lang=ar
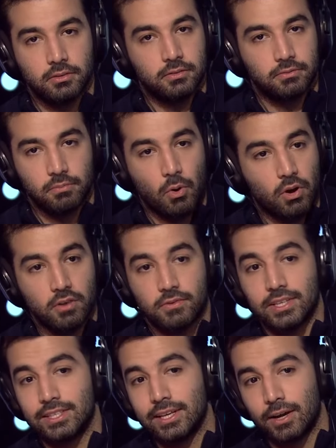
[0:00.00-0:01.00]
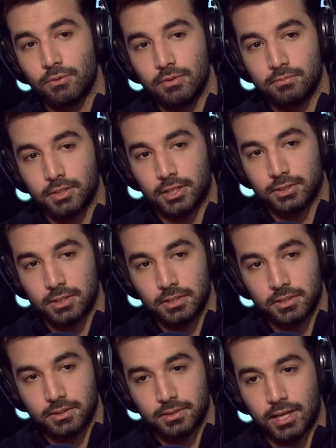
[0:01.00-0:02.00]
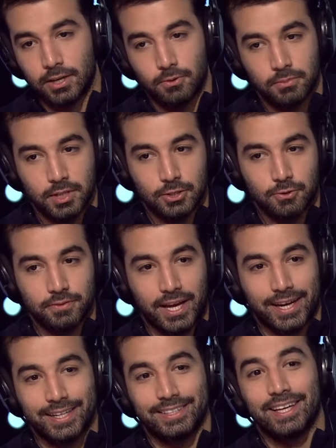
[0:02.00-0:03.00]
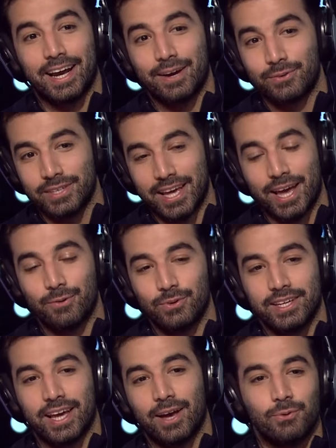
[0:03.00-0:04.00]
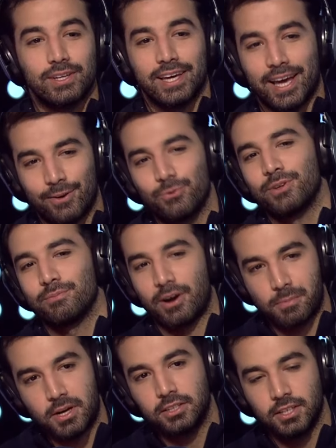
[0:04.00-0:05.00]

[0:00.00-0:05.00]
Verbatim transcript: في مواقف كتيره قوي بتحصل انا ومنى شفنا حاجات كتيره قوي طبعا. قوي قوي قوي مع بعض